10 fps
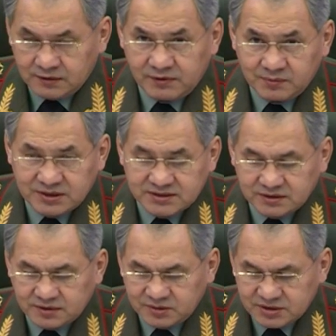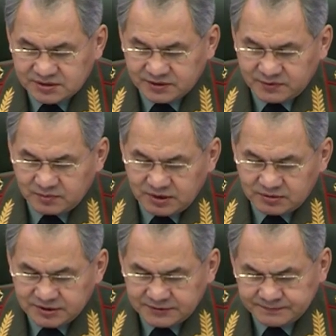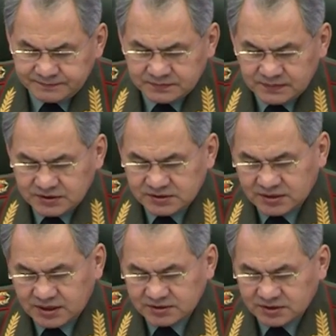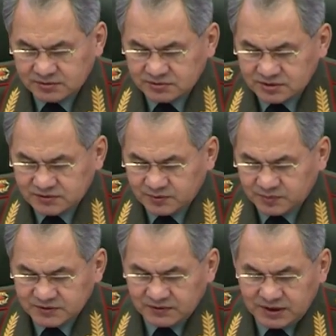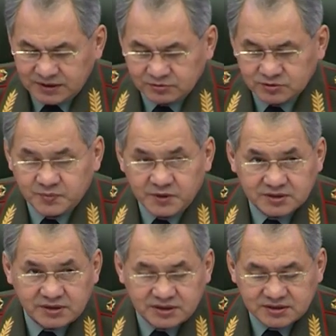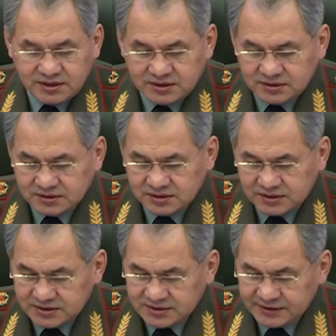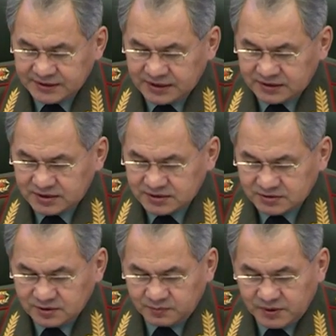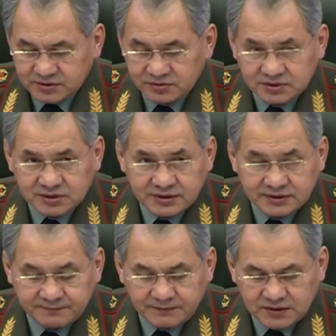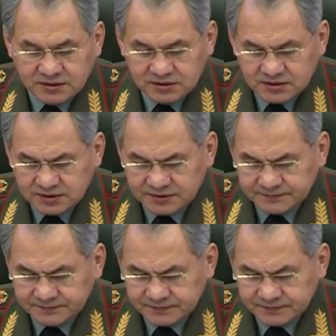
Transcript: Формация это министров обороны стран Содружества позволяет успешно решать эти задачи на основе партнерских отношений.